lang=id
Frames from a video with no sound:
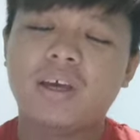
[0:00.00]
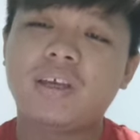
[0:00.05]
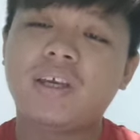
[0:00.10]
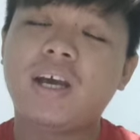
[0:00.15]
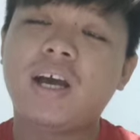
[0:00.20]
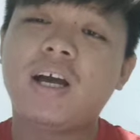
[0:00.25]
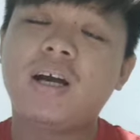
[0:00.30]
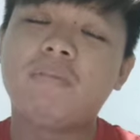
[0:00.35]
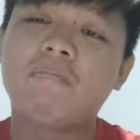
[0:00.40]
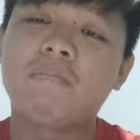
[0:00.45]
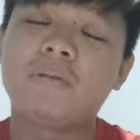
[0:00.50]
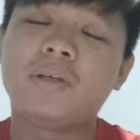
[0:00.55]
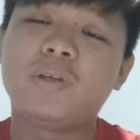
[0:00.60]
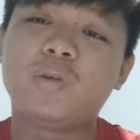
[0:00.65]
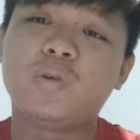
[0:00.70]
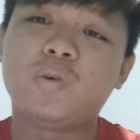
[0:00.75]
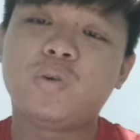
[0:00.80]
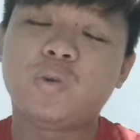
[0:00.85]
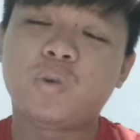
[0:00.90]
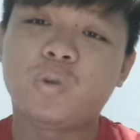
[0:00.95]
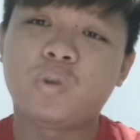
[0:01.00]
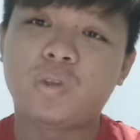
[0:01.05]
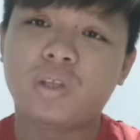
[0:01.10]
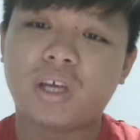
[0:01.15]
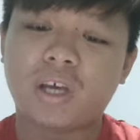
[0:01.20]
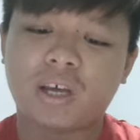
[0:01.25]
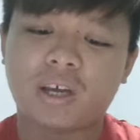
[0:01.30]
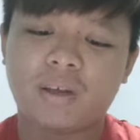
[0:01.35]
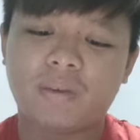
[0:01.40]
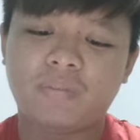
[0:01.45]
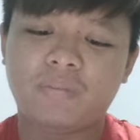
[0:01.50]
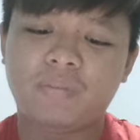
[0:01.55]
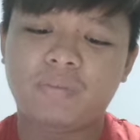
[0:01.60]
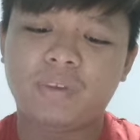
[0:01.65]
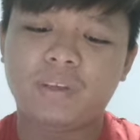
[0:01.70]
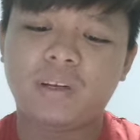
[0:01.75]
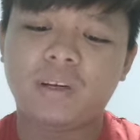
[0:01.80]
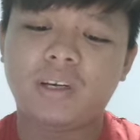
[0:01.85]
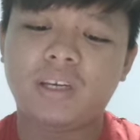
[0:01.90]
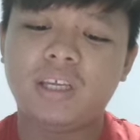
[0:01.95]
yang menurutnya
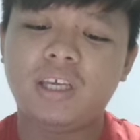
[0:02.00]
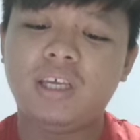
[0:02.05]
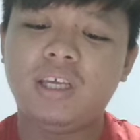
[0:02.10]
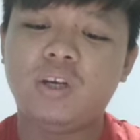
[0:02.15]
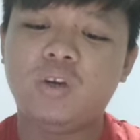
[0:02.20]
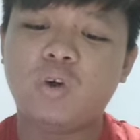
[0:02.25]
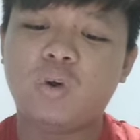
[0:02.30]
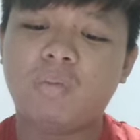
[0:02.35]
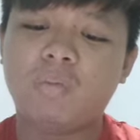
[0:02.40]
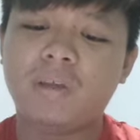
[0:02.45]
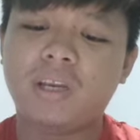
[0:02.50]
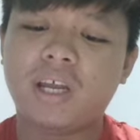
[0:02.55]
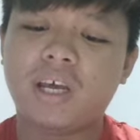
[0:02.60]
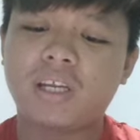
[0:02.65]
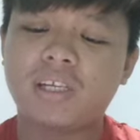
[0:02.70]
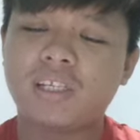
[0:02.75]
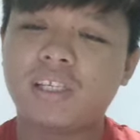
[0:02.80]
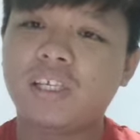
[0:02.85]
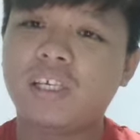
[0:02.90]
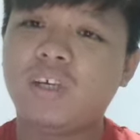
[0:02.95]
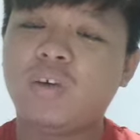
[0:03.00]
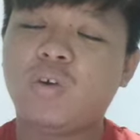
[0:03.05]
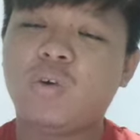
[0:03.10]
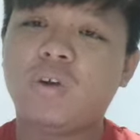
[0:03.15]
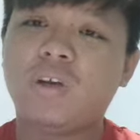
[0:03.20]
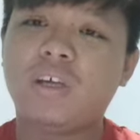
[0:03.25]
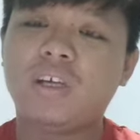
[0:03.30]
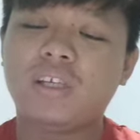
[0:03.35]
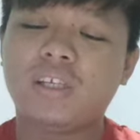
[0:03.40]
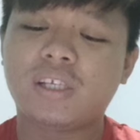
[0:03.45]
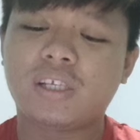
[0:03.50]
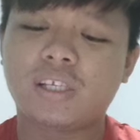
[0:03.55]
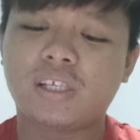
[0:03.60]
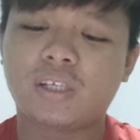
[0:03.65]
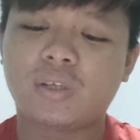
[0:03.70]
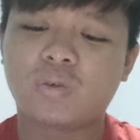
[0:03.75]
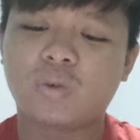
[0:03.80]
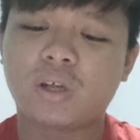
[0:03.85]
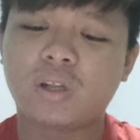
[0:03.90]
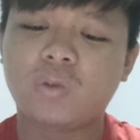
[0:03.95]
didominasi oleh
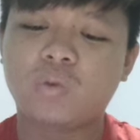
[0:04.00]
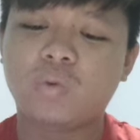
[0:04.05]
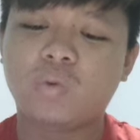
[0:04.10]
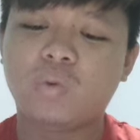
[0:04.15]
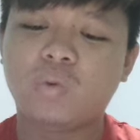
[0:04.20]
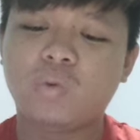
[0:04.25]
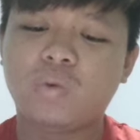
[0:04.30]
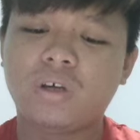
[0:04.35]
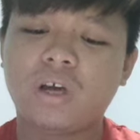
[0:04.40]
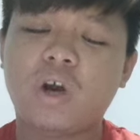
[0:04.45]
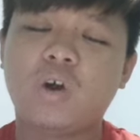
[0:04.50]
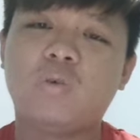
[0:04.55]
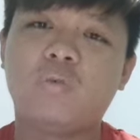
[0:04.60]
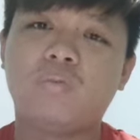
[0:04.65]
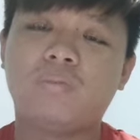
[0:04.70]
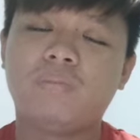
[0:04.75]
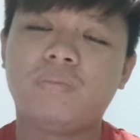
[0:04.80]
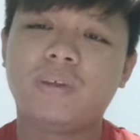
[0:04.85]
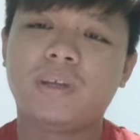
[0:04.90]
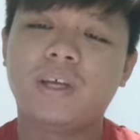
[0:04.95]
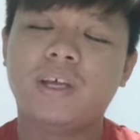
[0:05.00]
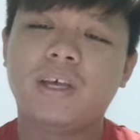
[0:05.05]
sesuatu kaum